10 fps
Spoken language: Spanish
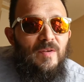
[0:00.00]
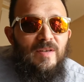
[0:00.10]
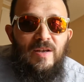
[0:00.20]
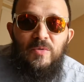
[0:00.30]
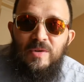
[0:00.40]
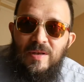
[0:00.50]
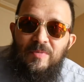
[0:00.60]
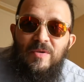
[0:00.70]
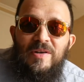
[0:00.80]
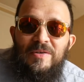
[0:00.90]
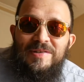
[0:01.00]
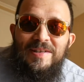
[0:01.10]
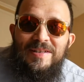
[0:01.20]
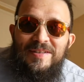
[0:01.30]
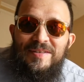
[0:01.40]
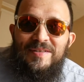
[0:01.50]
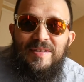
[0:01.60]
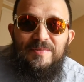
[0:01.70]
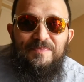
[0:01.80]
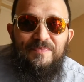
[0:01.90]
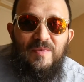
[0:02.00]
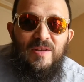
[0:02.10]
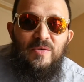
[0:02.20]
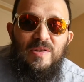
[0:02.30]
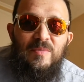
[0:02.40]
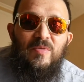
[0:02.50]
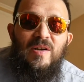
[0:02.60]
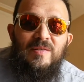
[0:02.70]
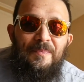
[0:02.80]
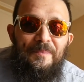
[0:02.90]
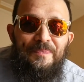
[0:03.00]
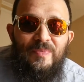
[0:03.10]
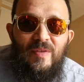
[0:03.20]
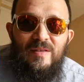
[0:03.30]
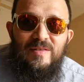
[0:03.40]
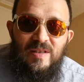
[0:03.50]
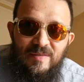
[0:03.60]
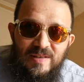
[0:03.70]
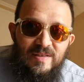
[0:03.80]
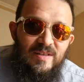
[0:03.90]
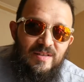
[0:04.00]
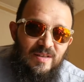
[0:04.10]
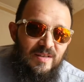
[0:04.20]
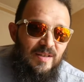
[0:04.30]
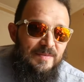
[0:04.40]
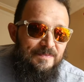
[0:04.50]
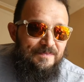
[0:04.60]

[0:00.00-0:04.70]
que le gusta probar cosas distintas que le gusta probar cerveza distinta